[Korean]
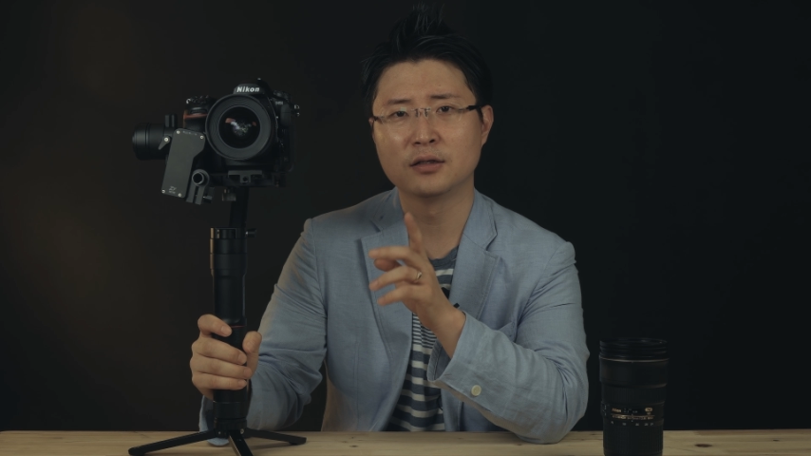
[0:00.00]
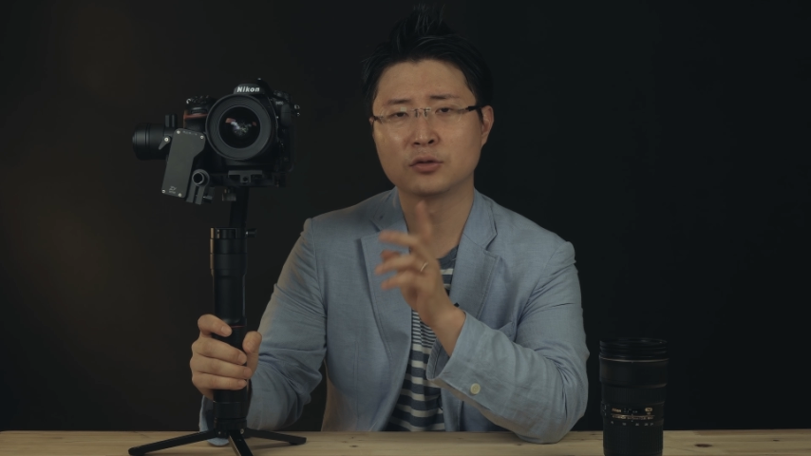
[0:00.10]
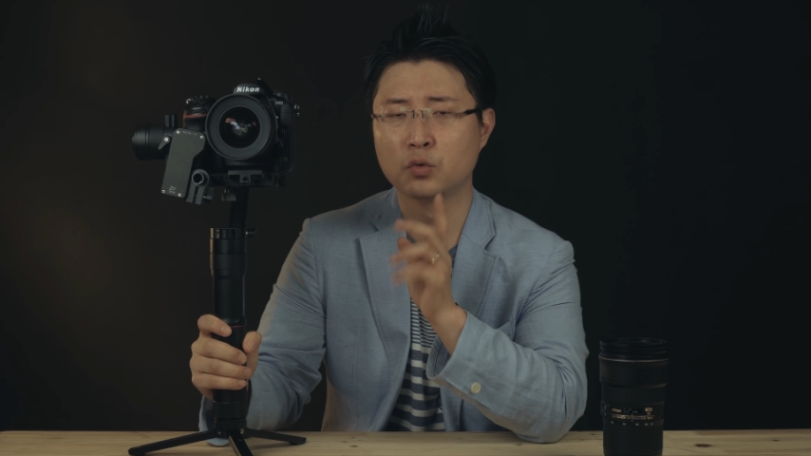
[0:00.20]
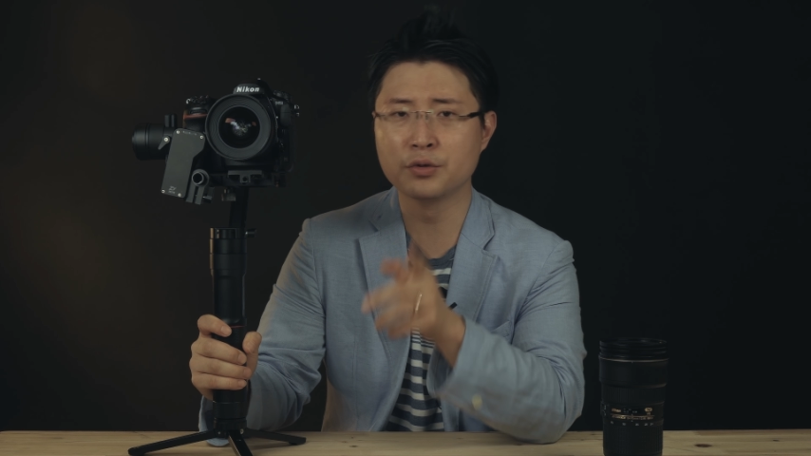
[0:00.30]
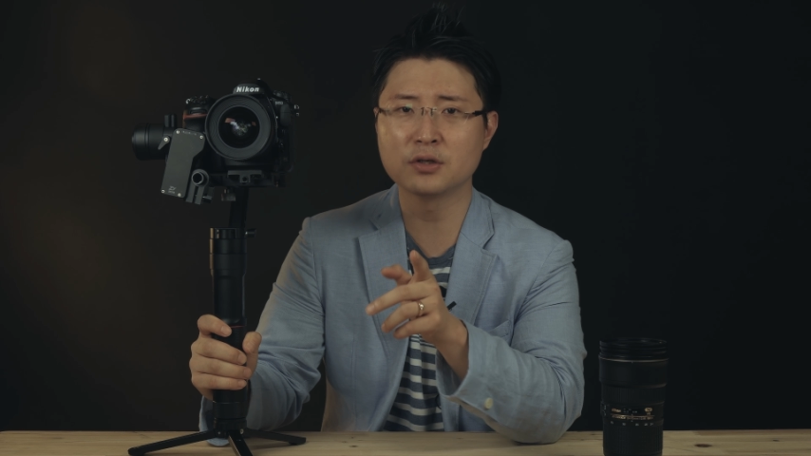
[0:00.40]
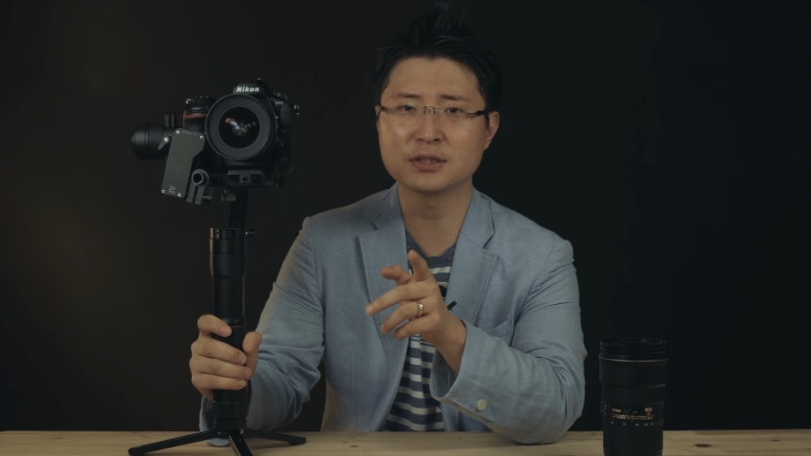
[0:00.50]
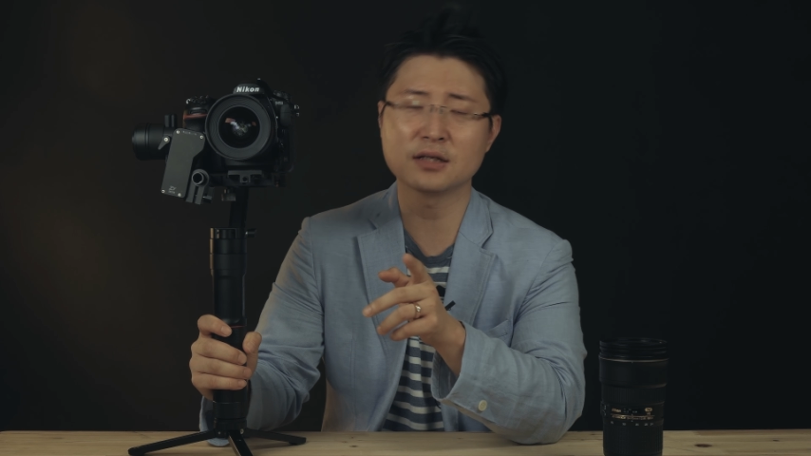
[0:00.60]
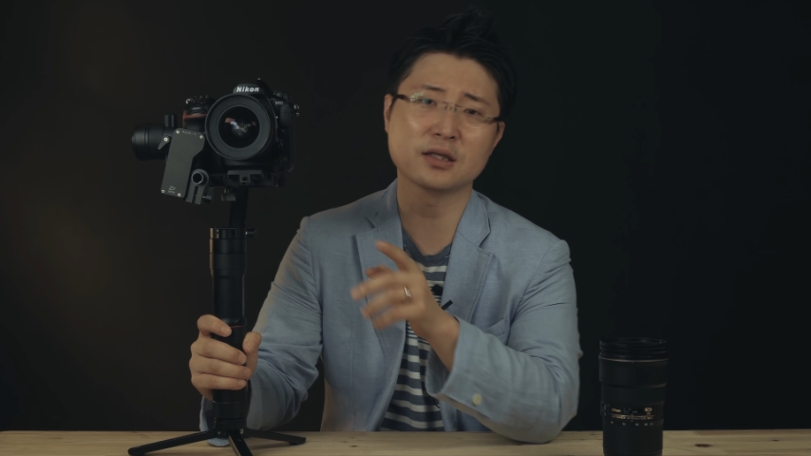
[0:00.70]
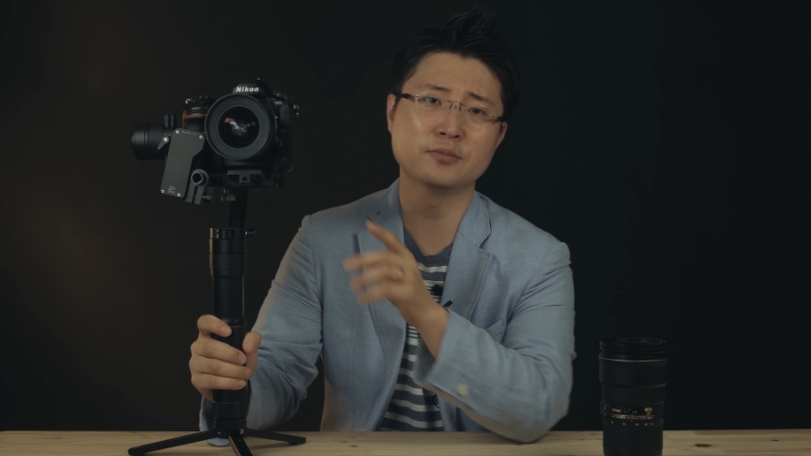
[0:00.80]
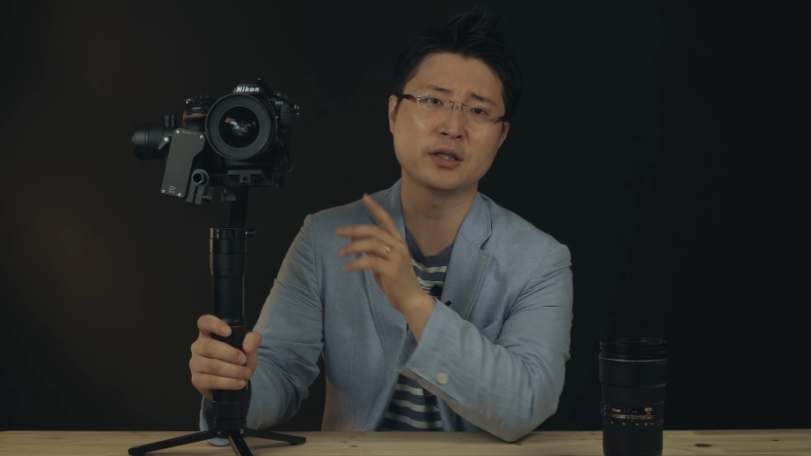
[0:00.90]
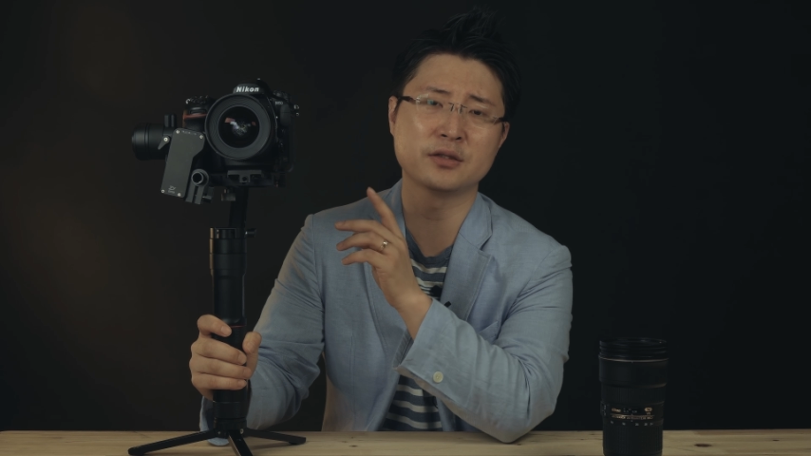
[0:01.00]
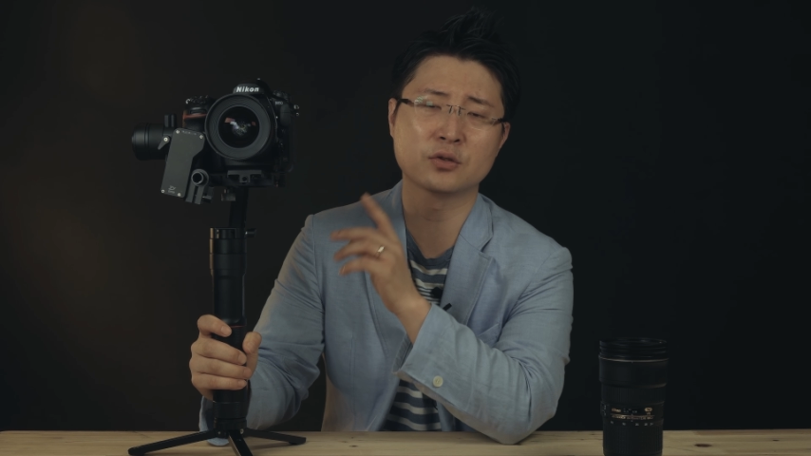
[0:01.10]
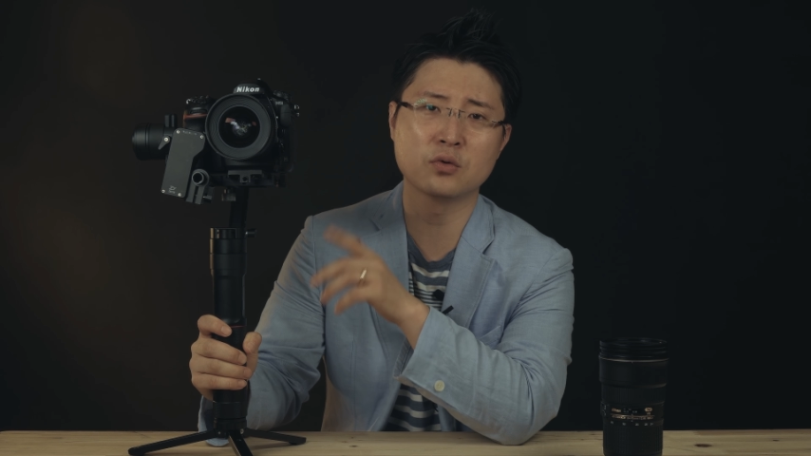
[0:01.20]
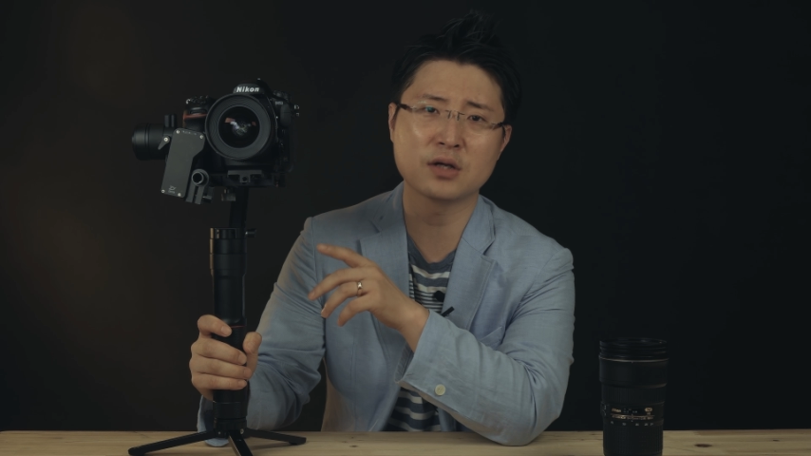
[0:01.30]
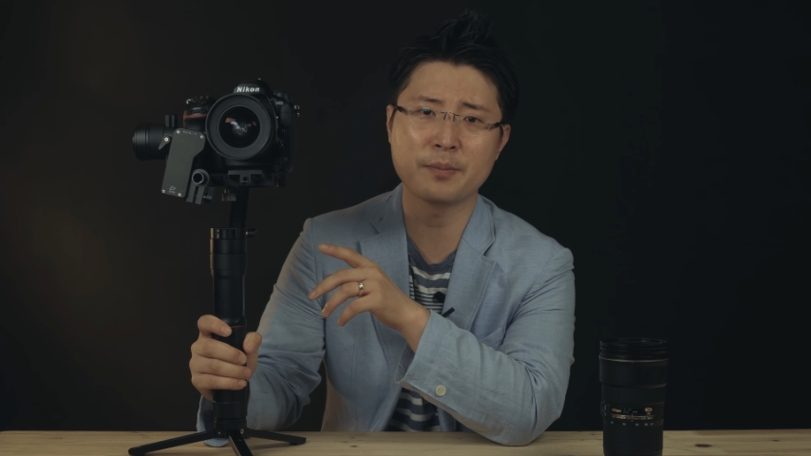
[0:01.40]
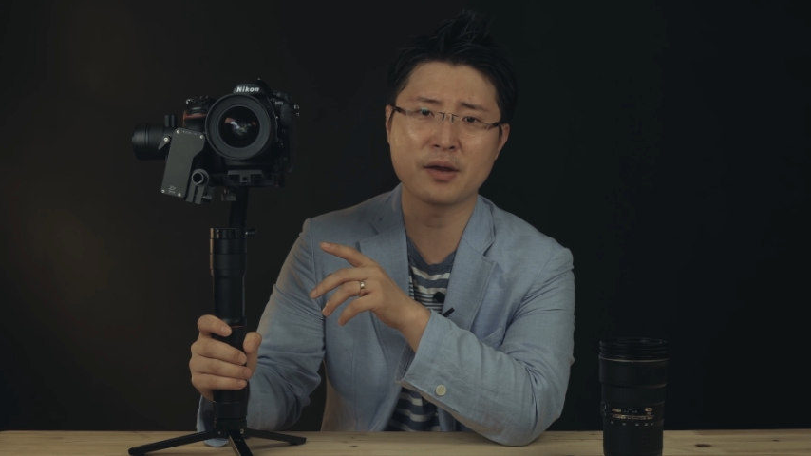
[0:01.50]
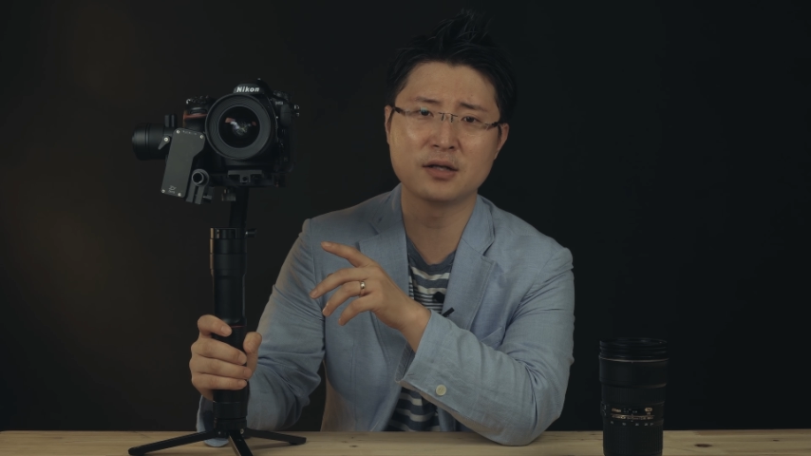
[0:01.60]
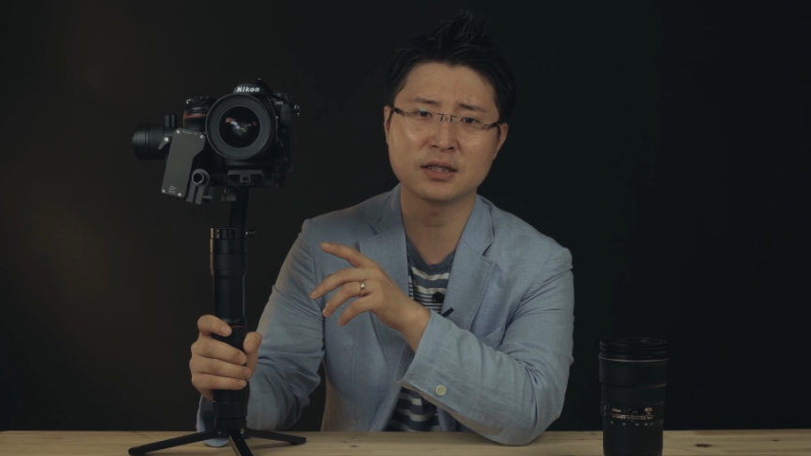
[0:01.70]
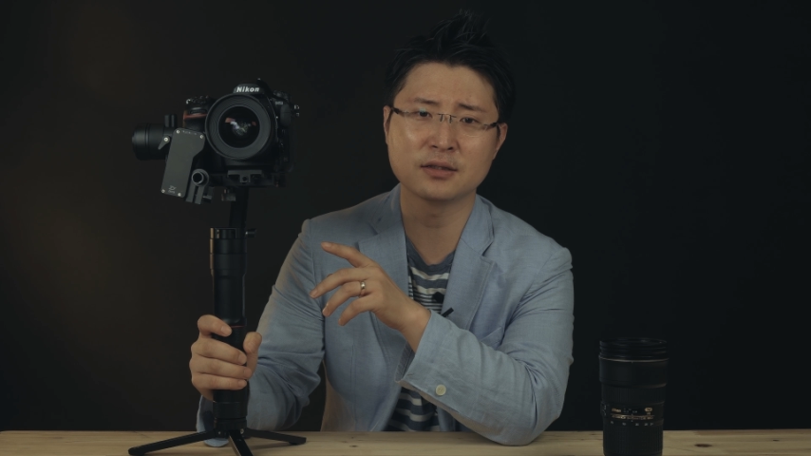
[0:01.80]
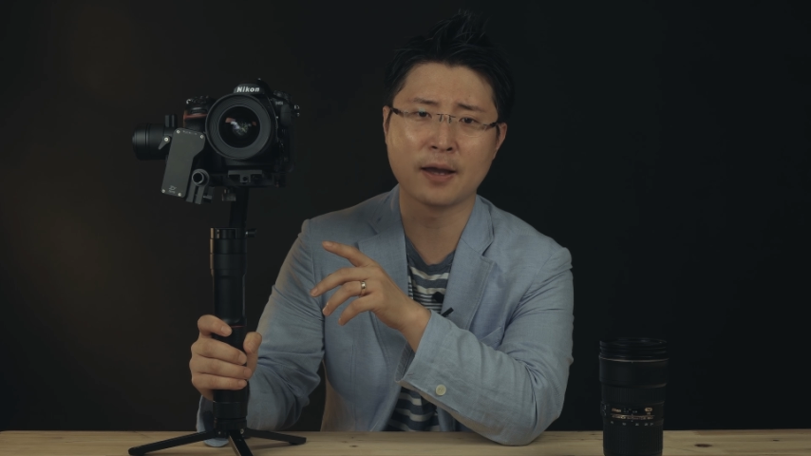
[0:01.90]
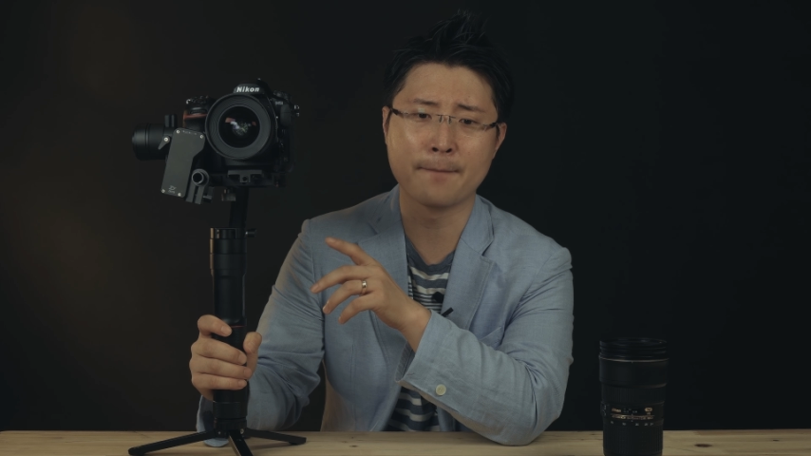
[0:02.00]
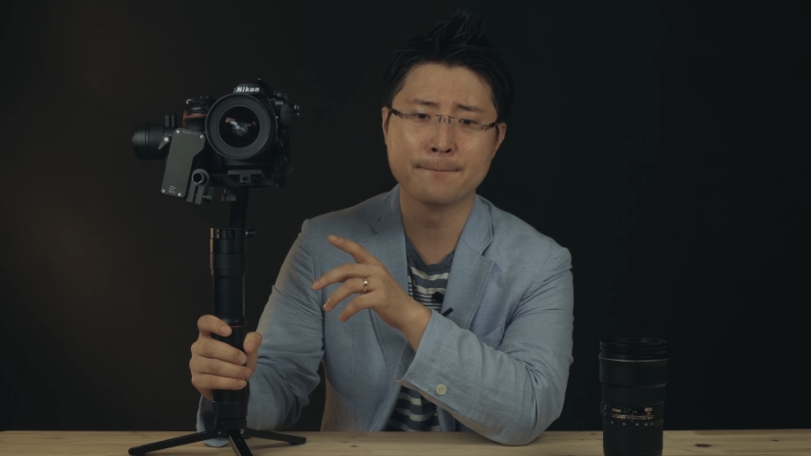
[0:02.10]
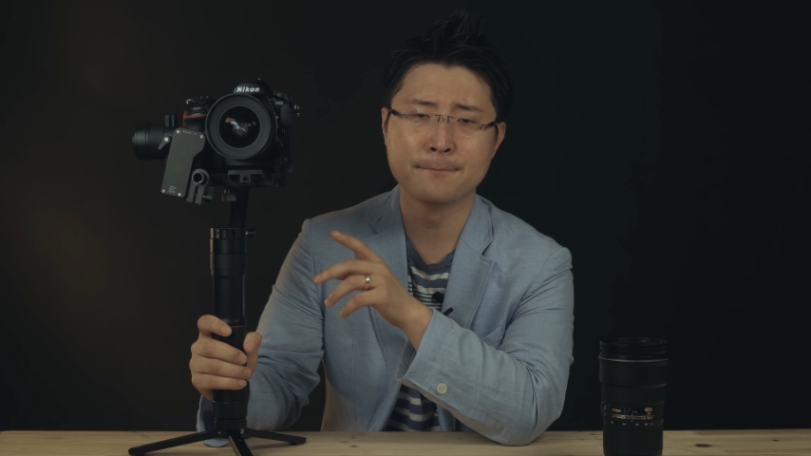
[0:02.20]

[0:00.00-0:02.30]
동영상 때문에 니콘 카메라를 산다.